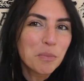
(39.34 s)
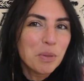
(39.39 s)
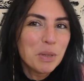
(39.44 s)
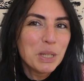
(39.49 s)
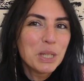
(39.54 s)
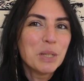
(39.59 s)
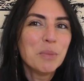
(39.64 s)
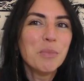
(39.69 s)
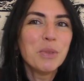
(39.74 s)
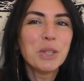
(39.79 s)

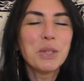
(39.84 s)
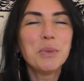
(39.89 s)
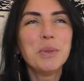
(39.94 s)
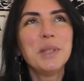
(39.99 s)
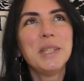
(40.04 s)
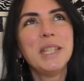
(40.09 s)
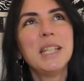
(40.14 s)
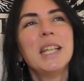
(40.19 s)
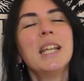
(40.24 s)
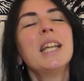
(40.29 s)
mais je me suis
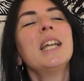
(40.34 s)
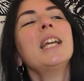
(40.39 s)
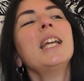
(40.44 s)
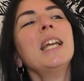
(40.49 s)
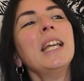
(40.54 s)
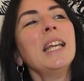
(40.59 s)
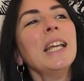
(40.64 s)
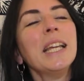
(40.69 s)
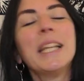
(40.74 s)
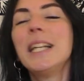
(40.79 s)
dit
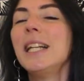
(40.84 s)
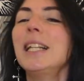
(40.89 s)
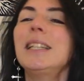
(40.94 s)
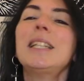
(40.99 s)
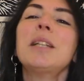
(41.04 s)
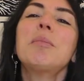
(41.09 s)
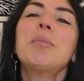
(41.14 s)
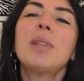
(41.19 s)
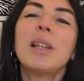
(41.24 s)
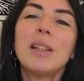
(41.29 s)
qu'il
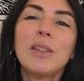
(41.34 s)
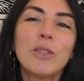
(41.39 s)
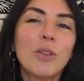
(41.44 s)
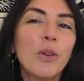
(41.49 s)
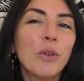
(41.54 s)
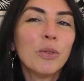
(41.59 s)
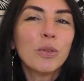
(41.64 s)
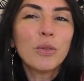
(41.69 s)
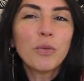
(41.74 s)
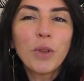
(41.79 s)
était peut-être
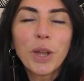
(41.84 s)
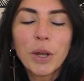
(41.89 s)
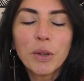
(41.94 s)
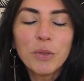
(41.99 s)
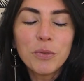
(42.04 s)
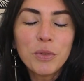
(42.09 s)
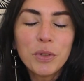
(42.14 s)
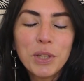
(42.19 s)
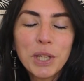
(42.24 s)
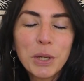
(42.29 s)
temps de faire
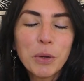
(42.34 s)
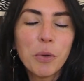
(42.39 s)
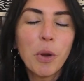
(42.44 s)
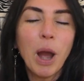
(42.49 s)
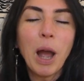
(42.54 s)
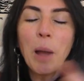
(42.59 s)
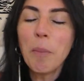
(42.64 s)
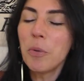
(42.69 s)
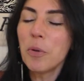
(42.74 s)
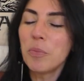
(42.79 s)
une vidéo
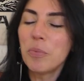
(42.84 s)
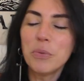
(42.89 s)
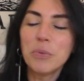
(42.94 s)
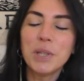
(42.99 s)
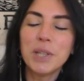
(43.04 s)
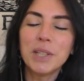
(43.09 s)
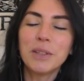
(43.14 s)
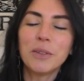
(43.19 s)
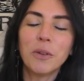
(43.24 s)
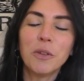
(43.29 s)
un peu plus
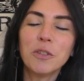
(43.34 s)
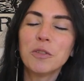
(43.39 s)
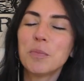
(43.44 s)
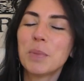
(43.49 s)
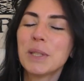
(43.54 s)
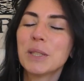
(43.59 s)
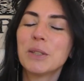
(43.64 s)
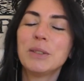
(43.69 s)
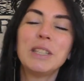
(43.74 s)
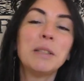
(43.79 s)
détente
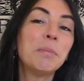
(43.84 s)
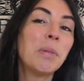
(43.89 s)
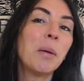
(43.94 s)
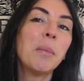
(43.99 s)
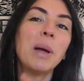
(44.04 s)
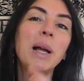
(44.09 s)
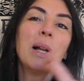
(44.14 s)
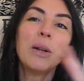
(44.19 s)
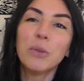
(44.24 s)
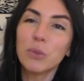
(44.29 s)
parce que c'est pas
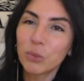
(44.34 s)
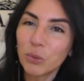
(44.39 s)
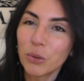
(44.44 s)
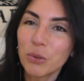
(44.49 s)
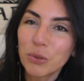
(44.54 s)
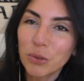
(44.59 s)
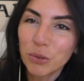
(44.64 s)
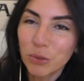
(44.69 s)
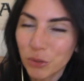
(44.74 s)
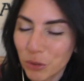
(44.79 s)
mal de
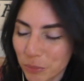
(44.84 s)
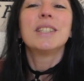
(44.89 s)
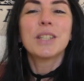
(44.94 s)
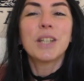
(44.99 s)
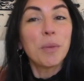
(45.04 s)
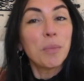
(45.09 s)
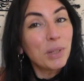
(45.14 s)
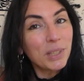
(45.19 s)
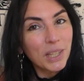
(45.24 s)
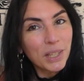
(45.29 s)
temps en temps.
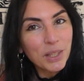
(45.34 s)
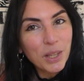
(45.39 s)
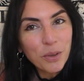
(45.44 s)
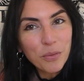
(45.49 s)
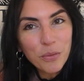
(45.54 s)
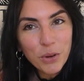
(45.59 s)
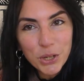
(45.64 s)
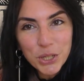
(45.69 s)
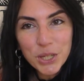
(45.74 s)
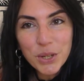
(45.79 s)
Comme la dernière
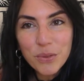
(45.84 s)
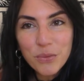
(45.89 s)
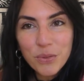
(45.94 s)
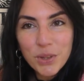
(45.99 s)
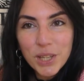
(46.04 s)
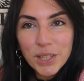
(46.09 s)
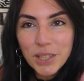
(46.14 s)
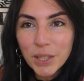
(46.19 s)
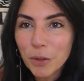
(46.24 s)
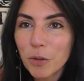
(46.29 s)
fois, j'ai
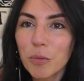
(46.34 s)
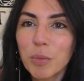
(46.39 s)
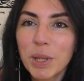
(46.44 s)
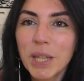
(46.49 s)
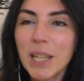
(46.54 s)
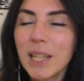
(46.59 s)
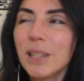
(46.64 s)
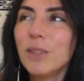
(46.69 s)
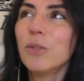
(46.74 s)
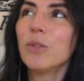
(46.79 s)
fait des
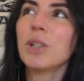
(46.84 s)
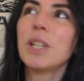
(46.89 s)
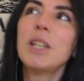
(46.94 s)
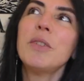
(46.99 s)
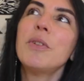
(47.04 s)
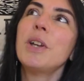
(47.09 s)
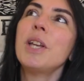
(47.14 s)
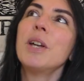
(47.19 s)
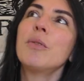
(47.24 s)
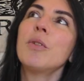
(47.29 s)
rubriques, donc
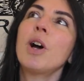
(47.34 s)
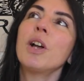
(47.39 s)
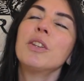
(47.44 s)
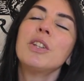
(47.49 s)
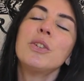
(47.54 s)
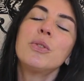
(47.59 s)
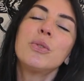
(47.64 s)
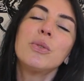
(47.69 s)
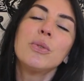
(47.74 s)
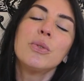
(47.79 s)
il va y avoir
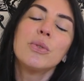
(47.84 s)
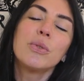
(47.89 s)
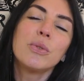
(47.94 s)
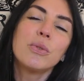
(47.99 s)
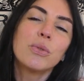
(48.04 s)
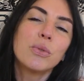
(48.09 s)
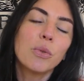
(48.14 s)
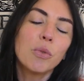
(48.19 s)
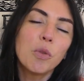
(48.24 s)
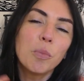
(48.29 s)
des
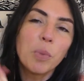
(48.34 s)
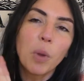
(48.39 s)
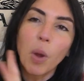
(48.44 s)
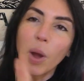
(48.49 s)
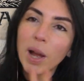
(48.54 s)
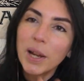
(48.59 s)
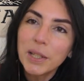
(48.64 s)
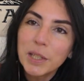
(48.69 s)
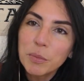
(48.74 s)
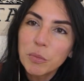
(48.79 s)
choses sur le plan
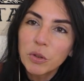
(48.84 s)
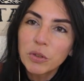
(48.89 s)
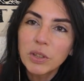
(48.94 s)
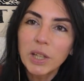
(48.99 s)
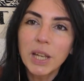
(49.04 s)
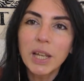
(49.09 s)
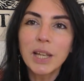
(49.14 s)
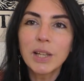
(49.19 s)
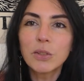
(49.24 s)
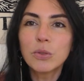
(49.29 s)

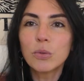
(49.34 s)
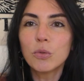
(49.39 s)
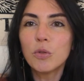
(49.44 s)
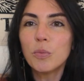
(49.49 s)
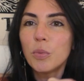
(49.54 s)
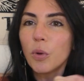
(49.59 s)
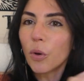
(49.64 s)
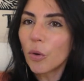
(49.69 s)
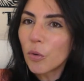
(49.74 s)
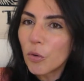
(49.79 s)
alimentaire, sur le
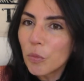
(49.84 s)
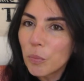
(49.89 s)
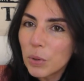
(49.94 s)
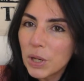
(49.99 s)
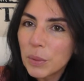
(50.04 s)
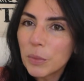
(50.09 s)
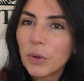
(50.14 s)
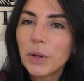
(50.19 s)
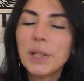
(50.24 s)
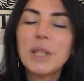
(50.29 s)
plan
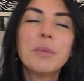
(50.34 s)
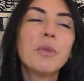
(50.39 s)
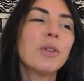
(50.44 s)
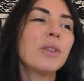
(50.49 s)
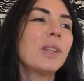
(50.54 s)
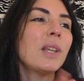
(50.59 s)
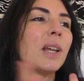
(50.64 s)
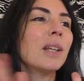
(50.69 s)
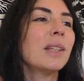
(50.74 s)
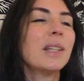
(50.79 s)
complément
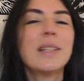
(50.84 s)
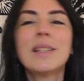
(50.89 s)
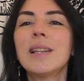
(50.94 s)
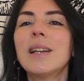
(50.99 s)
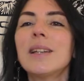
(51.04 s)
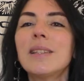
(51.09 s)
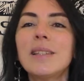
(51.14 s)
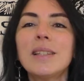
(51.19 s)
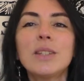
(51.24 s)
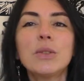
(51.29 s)
alimentaire, des
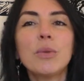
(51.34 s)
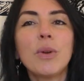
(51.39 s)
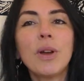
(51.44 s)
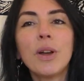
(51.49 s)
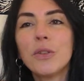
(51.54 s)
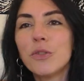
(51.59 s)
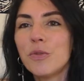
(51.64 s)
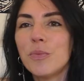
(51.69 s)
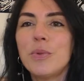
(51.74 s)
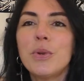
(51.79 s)

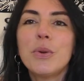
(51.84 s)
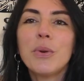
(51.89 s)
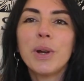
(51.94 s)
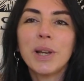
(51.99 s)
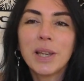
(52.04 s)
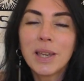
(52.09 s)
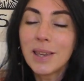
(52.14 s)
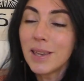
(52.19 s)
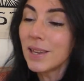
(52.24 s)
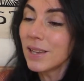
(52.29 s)
accessoires, du
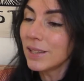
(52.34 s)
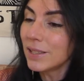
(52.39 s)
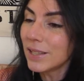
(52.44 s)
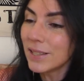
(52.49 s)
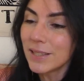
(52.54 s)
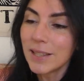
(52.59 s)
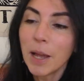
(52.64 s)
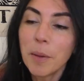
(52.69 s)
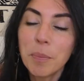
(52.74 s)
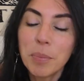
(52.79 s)
biohacking,
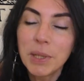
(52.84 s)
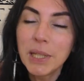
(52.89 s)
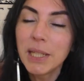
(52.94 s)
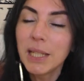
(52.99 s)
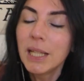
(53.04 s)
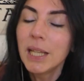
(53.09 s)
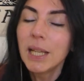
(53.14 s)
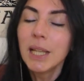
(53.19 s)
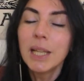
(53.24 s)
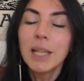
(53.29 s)
des
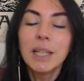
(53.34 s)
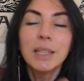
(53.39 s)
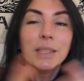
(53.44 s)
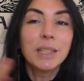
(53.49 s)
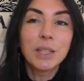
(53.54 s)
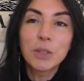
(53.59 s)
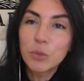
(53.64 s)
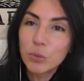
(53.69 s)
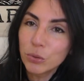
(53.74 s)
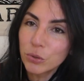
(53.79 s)
applis,
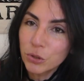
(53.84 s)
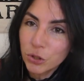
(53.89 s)
des coups de